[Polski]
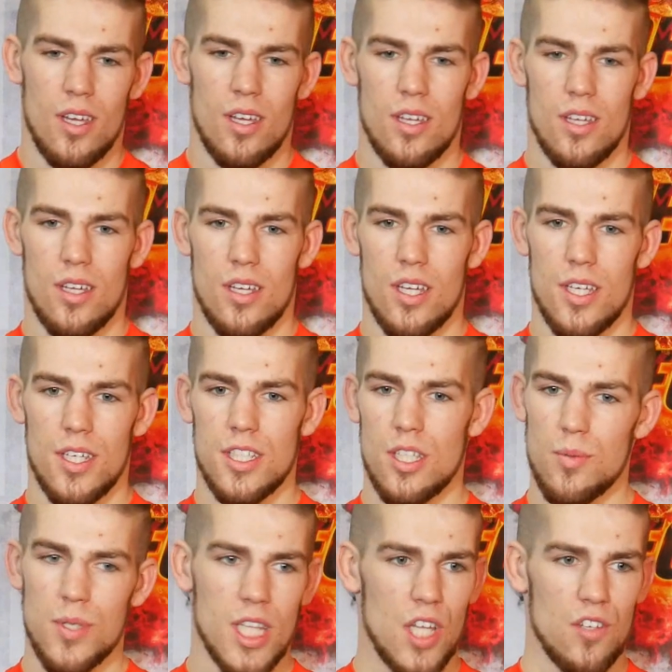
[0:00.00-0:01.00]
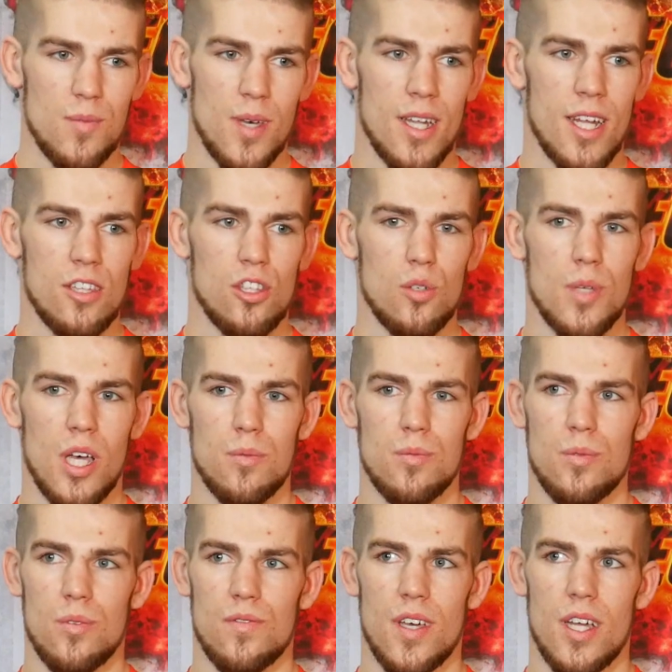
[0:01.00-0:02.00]
E, I gdyby nie ta wymiana, to
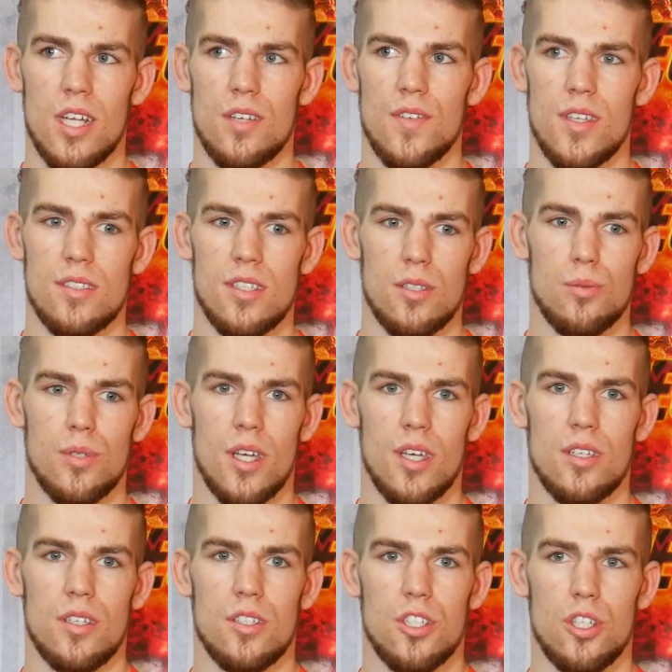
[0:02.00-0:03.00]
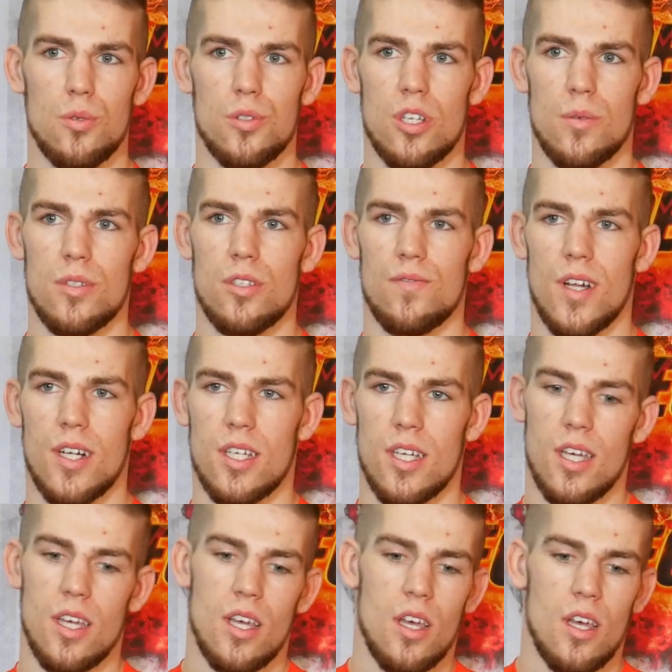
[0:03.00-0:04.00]
miałbym o wiele więcej tutaj sił, żeby tą
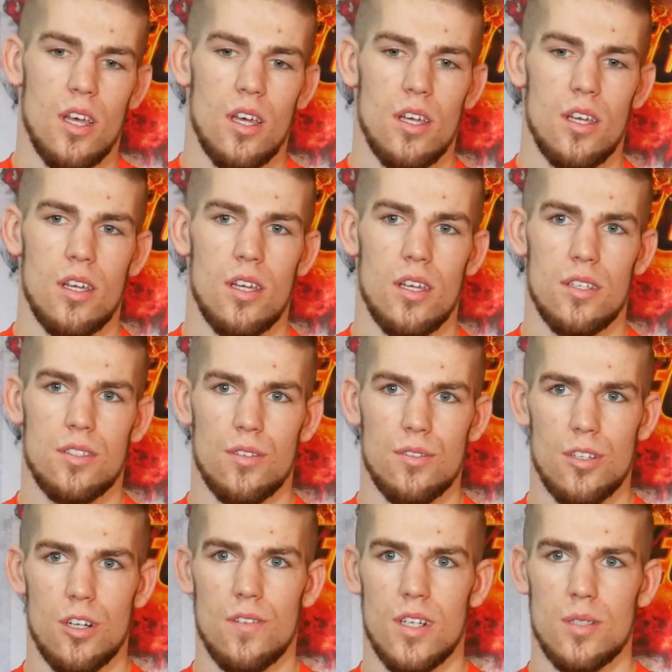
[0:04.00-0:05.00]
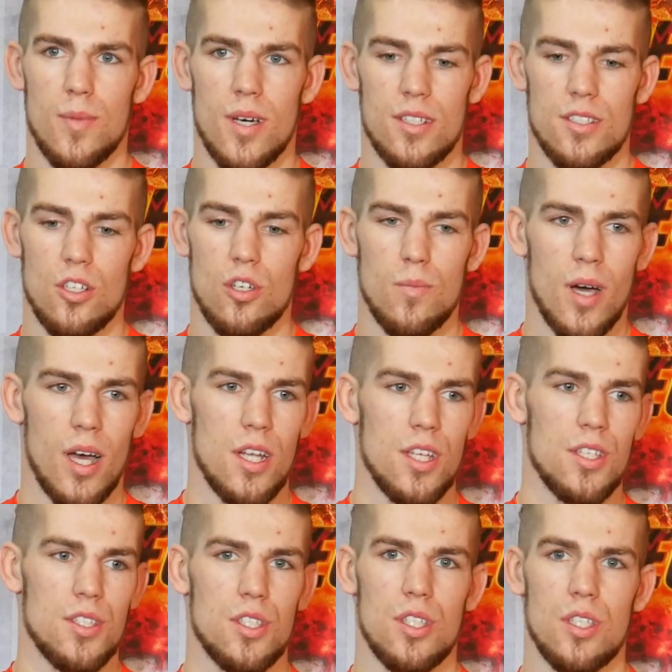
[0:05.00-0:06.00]
walkę e, skontrolować, bardziej
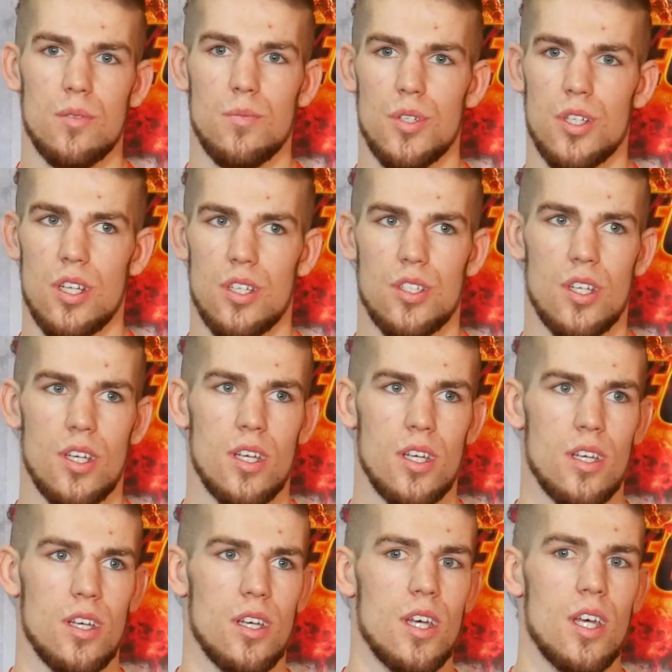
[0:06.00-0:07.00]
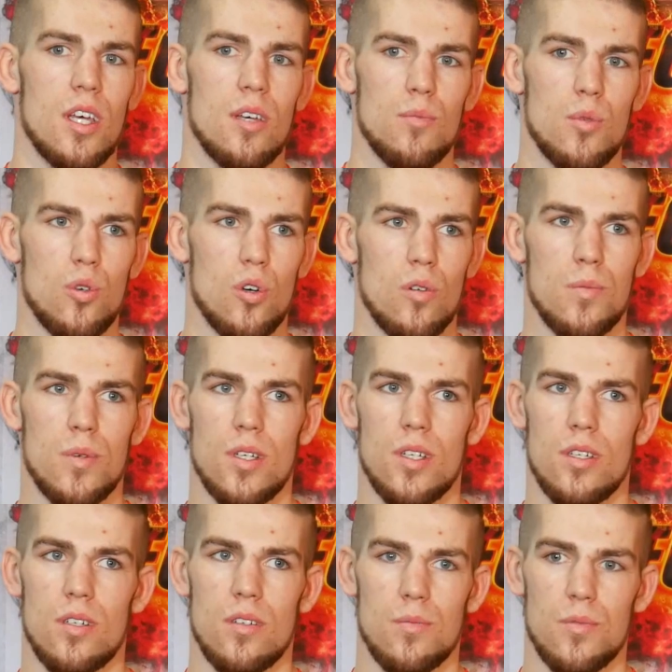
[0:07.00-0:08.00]
obalić i myślę, że
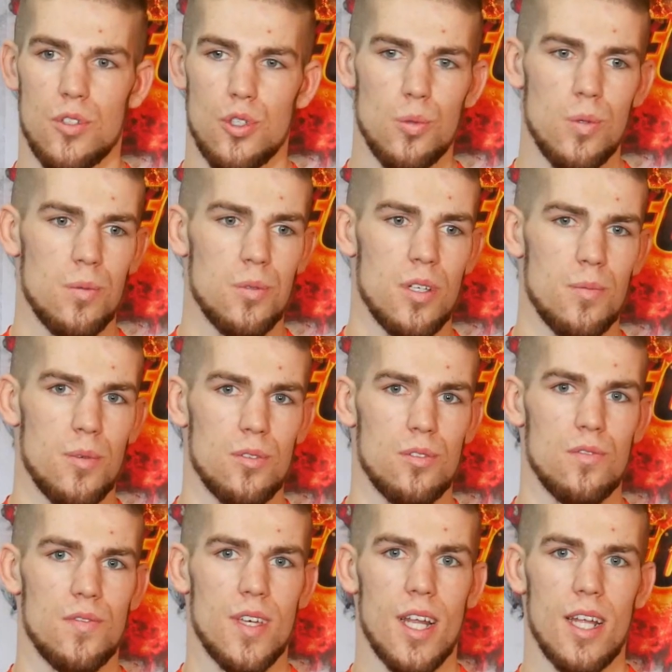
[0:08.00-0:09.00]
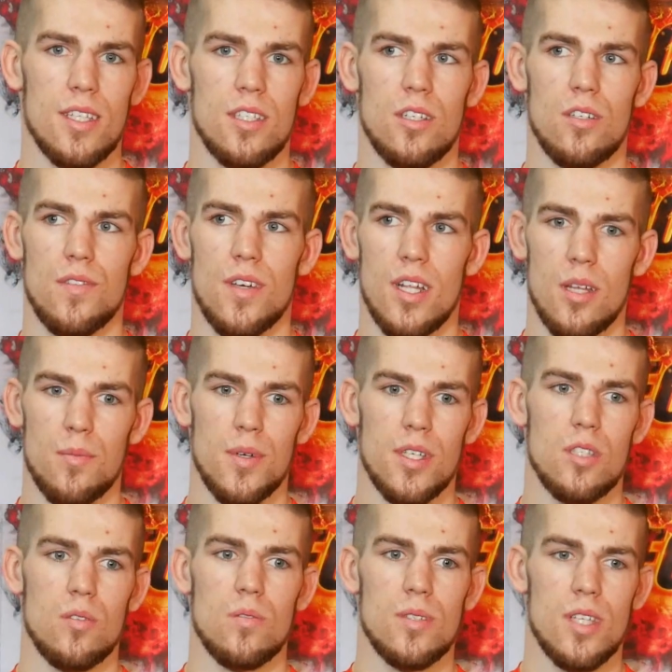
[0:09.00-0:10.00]
byłoby, czułbym się po prostu wygrany o wiele
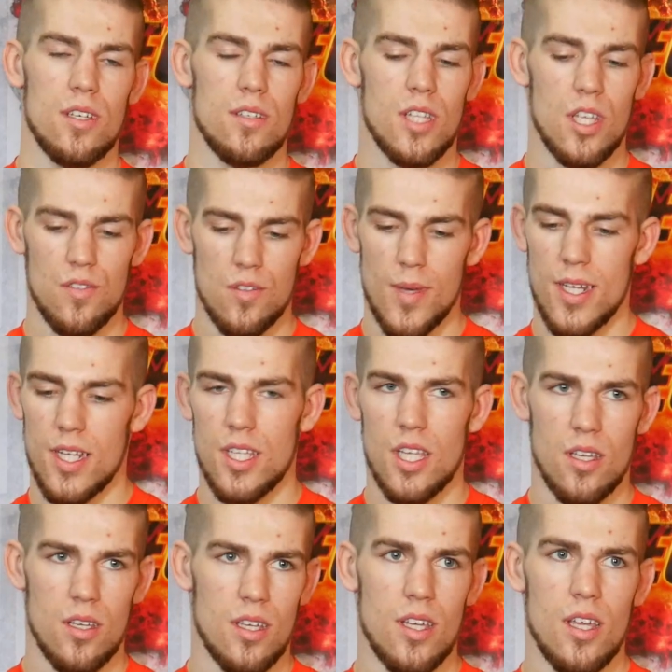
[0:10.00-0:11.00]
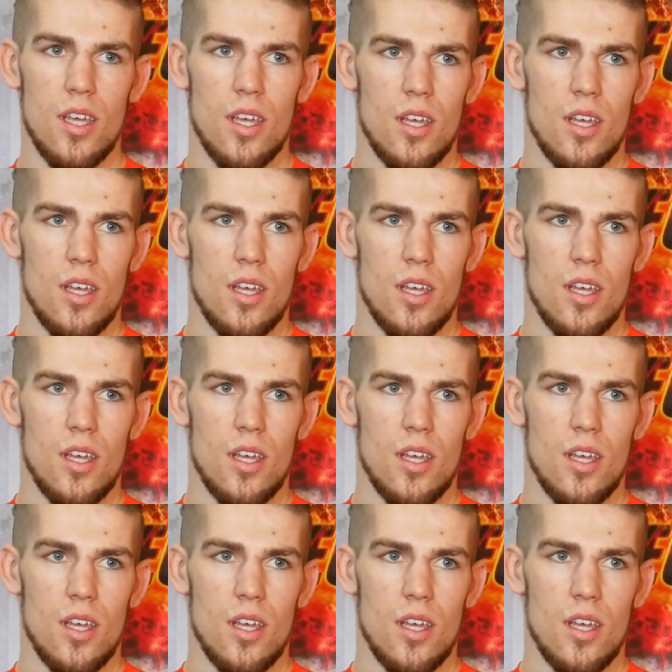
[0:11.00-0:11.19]
lepiej, gdybym te, tej wymiany nie,